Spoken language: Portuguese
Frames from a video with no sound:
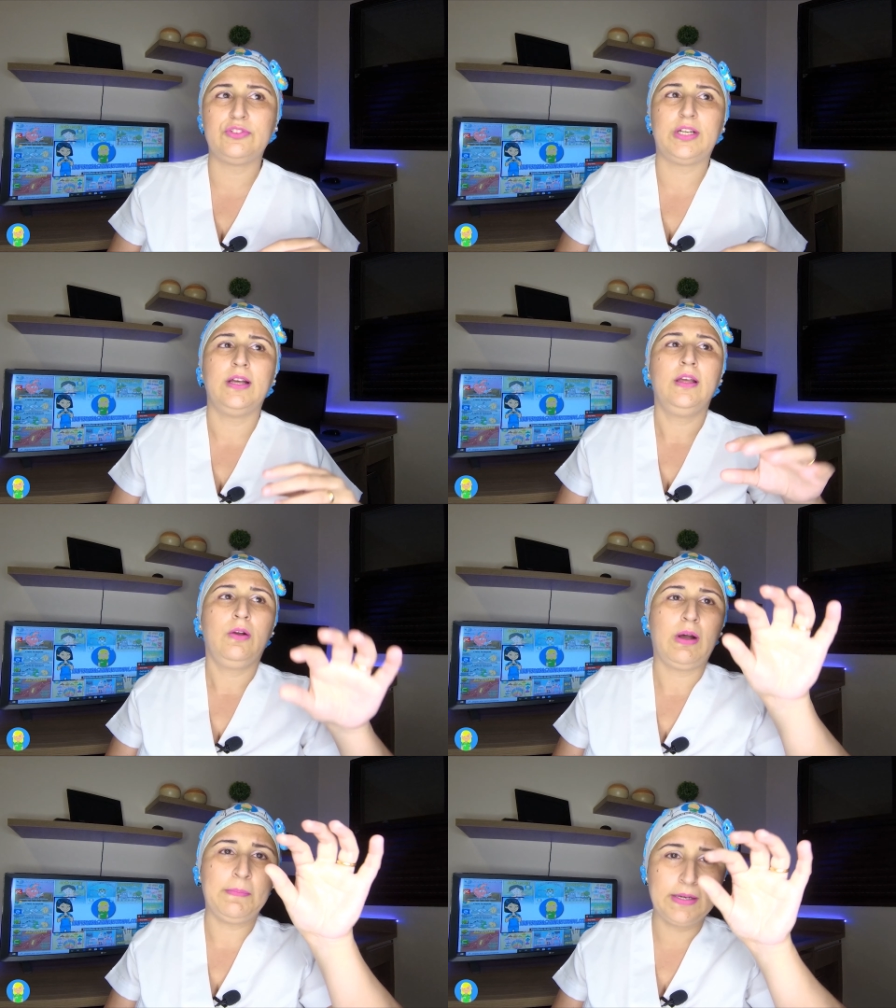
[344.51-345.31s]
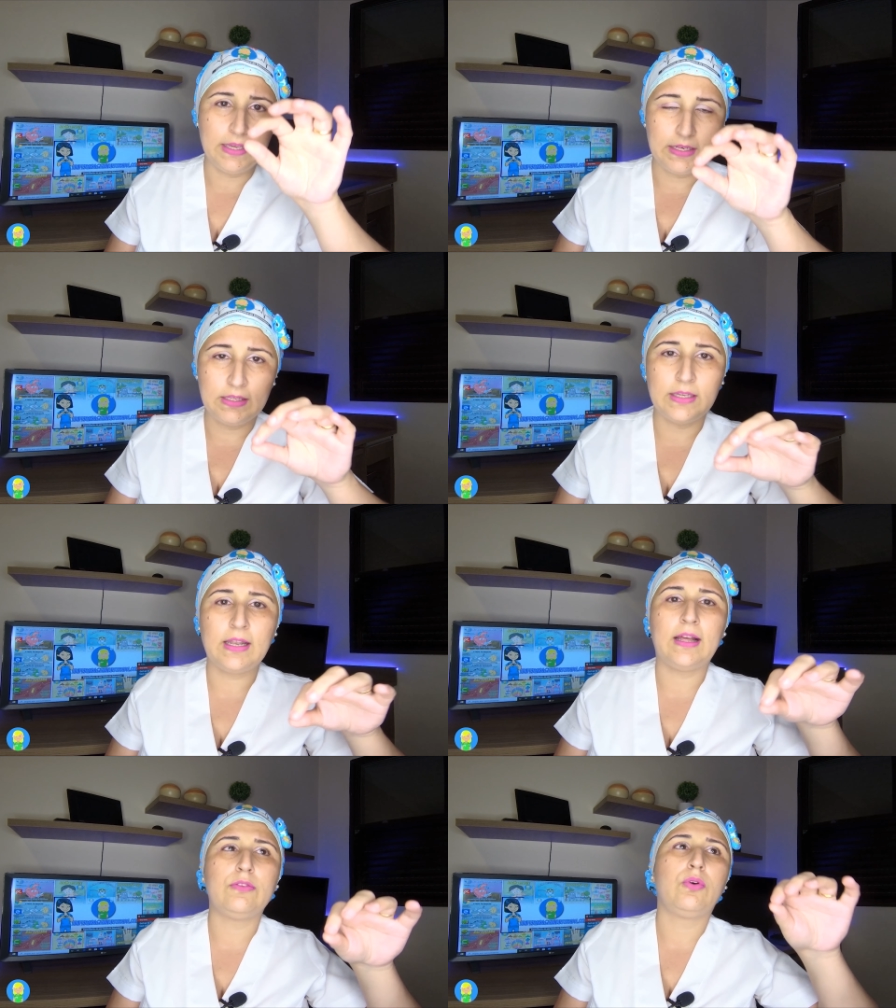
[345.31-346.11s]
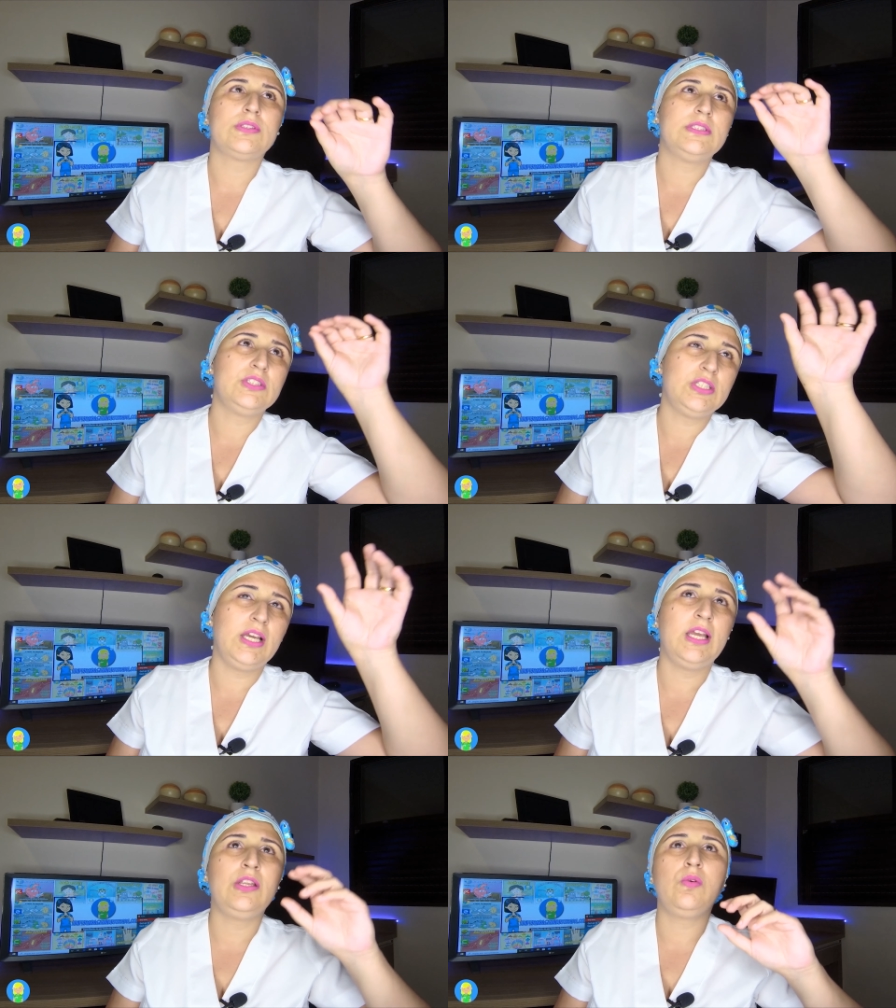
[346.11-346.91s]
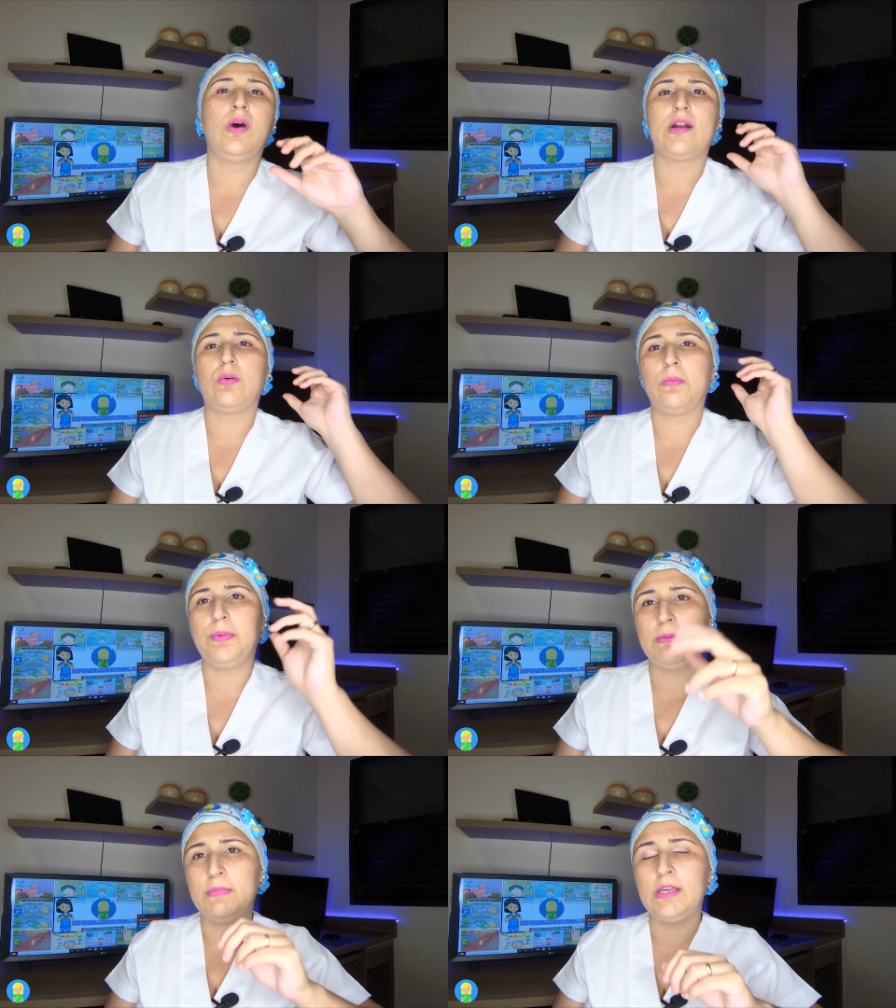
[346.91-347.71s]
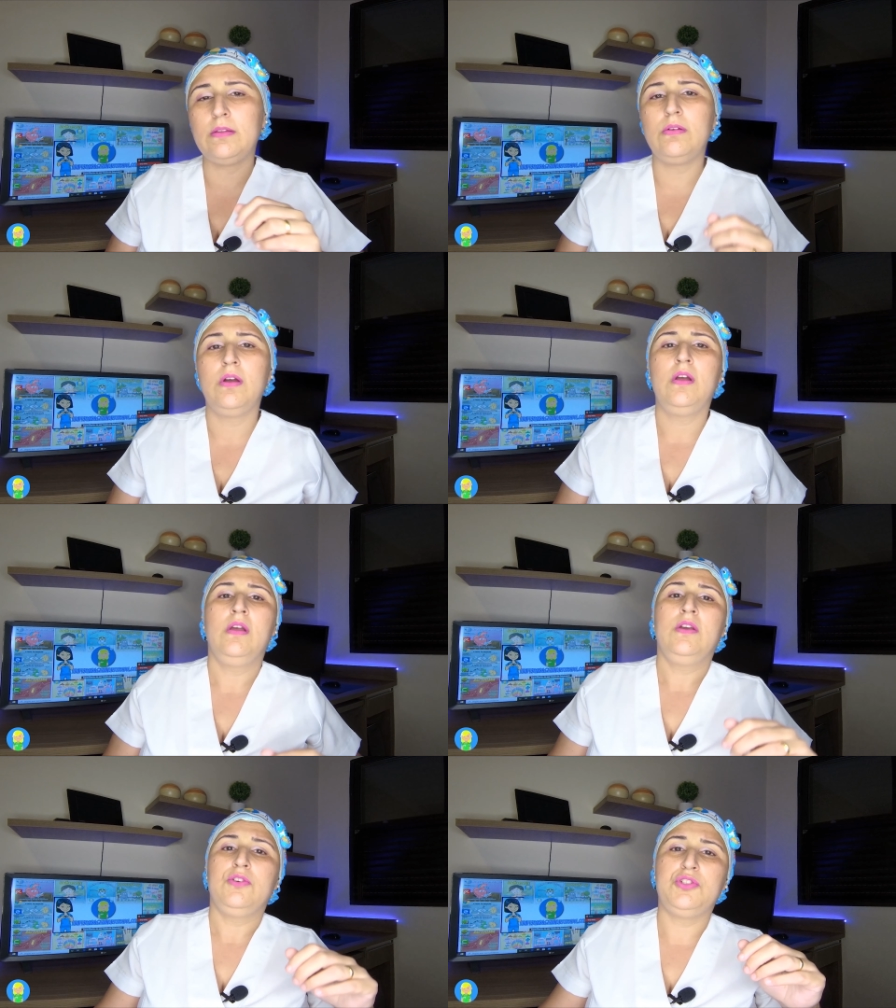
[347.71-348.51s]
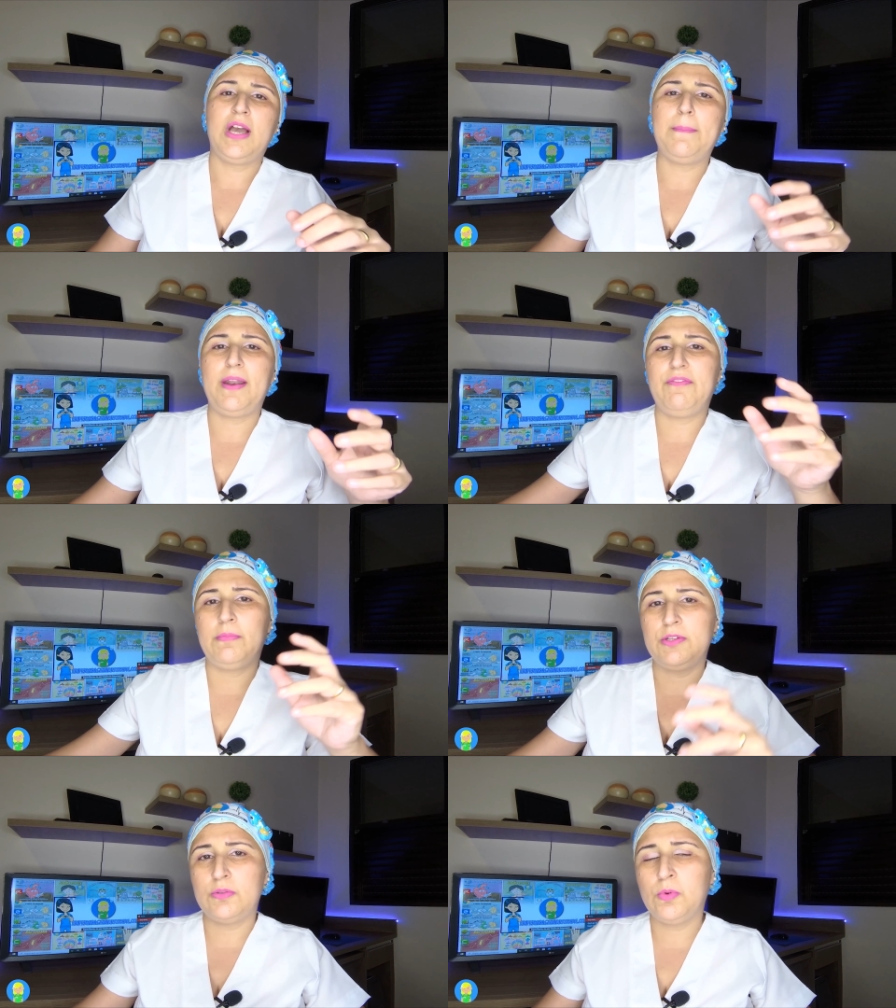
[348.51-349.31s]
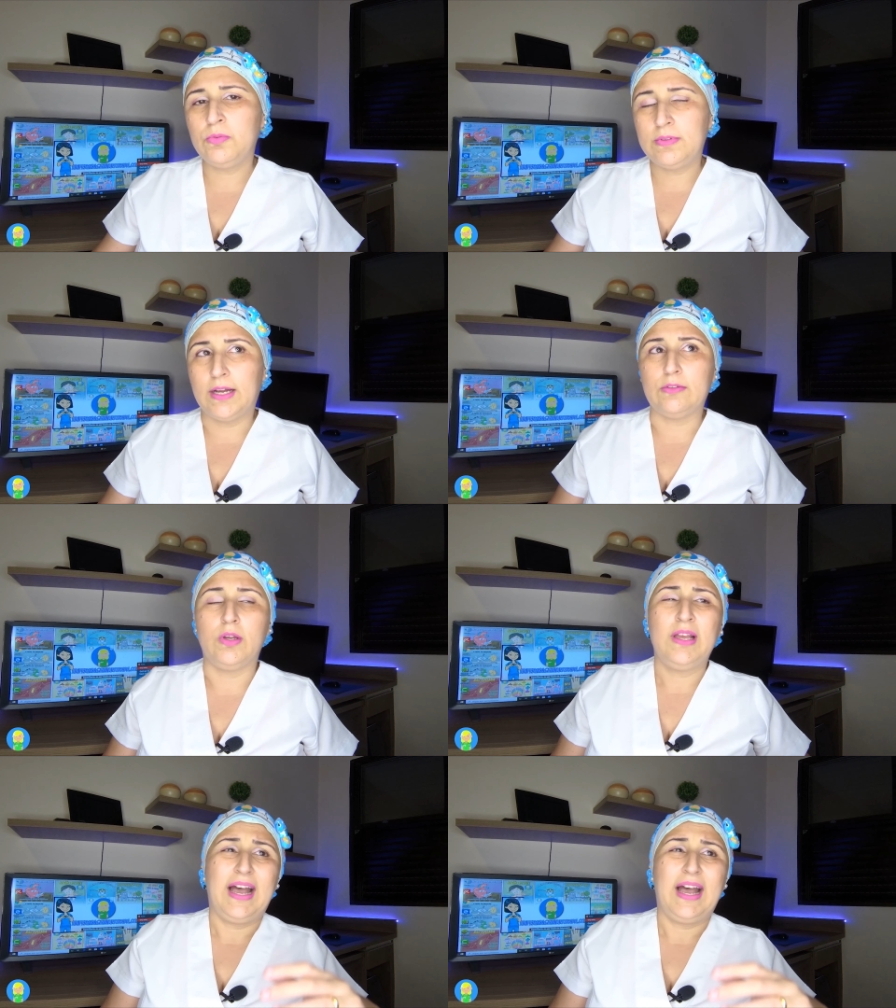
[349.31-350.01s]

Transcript: Já com a mangueirinha lá do oxigênio, o ar comprimido, já previamente montado.